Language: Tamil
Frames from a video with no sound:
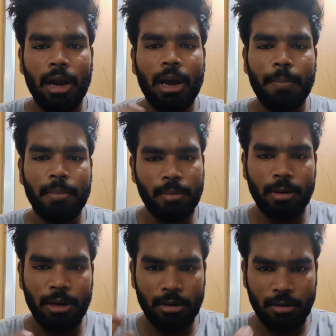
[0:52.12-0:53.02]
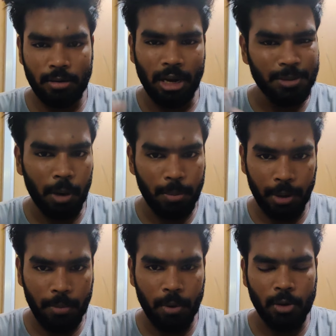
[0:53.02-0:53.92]
நாங்கள் ஸ்பாட்
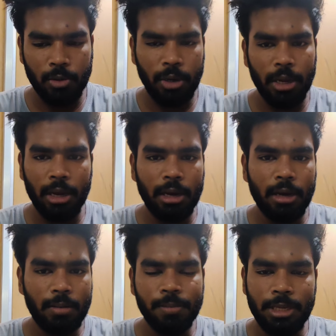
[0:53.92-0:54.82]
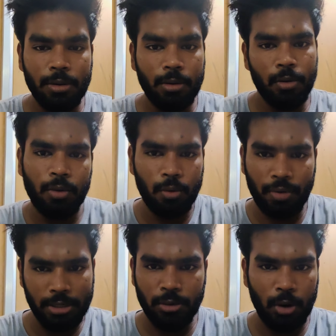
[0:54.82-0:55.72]
பிக் பண்ணோம் ஸோ இங்கங்கே
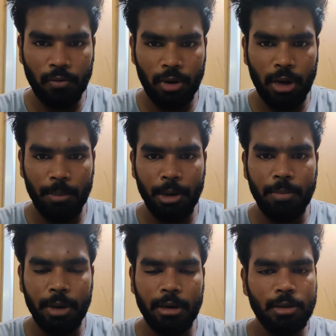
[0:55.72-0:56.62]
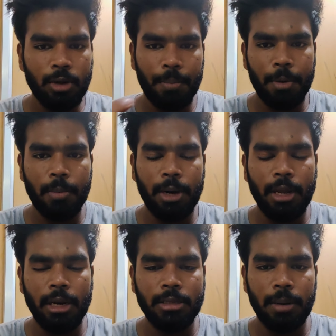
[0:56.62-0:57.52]
ஃபஸ்ட்டு ரவுண்ட் ஃபுல்லாக கம்ப்ளீட் பண்ணிவிட்டு ஸோ
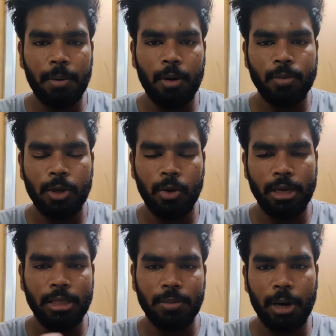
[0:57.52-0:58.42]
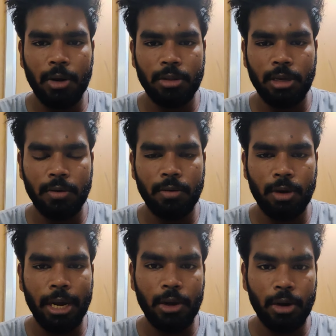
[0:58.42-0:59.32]
மட்டும் டிசைட் பண்ணோம் ஓகே இந்த ஸ்பாட்டில் வந்து
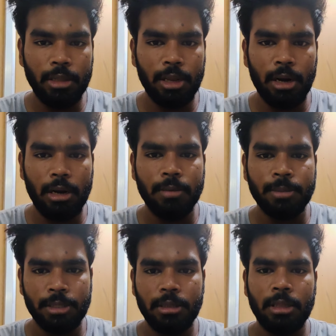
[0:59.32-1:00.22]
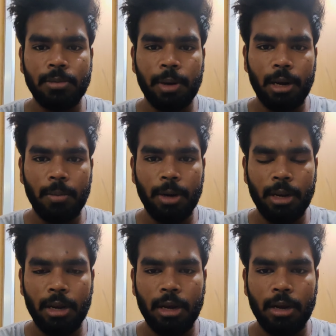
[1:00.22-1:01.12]
இன்டர்வியூ எடுத்துடலாம் இந்த ஸ்பாட்டில் எப்படி
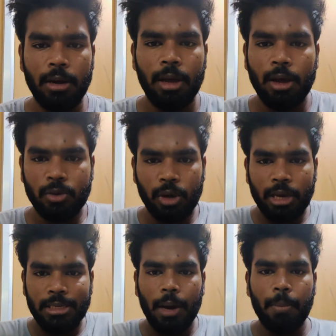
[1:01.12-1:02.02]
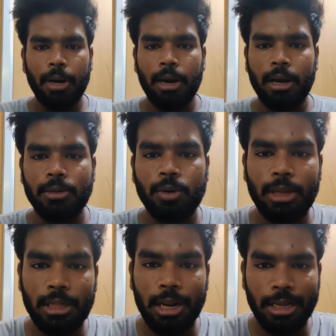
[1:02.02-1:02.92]
இருக்காங்க ஸோ இங்கே சாப்பிட்றாங்க ஸோ இந்த
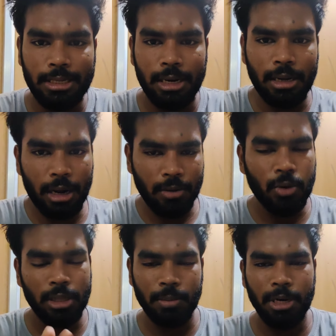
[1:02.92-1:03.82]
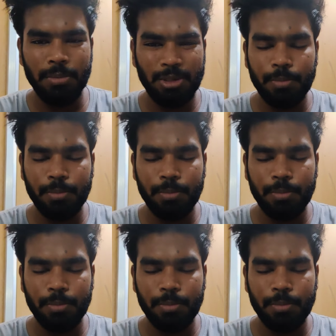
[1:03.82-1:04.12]
இடத்துல ரெஸ்ட் எடுக்கிறாங்க ஸோ அந்த மாதிரி